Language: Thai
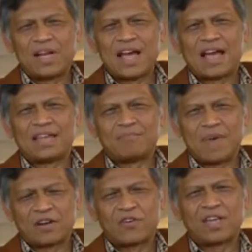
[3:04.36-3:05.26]
ไว้ได้
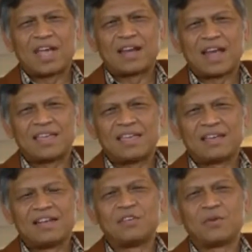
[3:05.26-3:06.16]
มากน้อยแค่ไหน
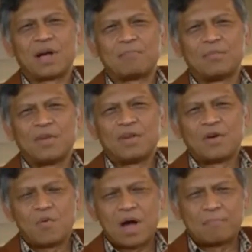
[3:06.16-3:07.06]
ขึ้นอยู่กับ
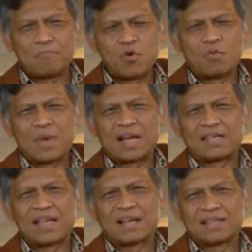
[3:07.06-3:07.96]
ความมุ่งมั่น
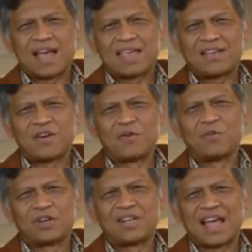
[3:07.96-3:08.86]
ตั้งใจของ
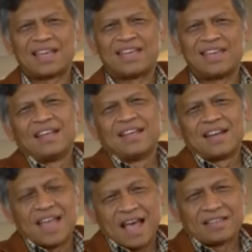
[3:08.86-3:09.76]
คนไทย
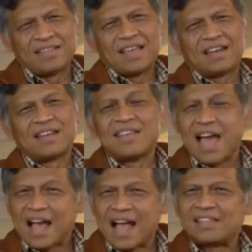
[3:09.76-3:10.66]
ในอาเซียน
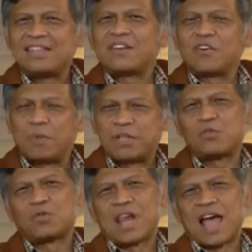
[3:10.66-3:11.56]
จากอาเซียนก็ไป
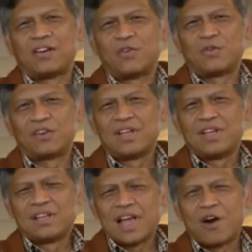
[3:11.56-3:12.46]
สู่ตลาดโลก
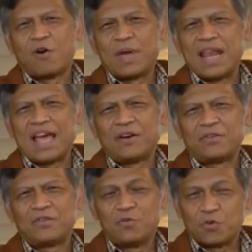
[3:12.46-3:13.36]
ถ้าออกไปแล้ว
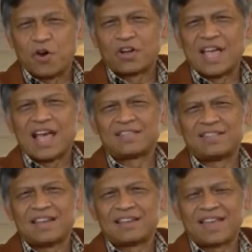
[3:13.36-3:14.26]
อยู่รอดในอา
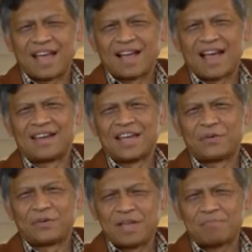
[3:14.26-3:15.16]
เซียนแข่งขันแล้
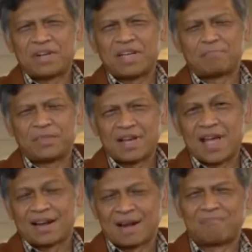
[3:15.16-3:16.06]
วได้เปรียบช
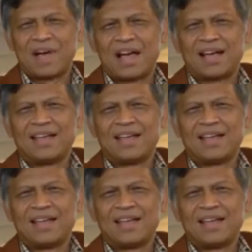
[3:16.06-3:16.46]
นะกลับมา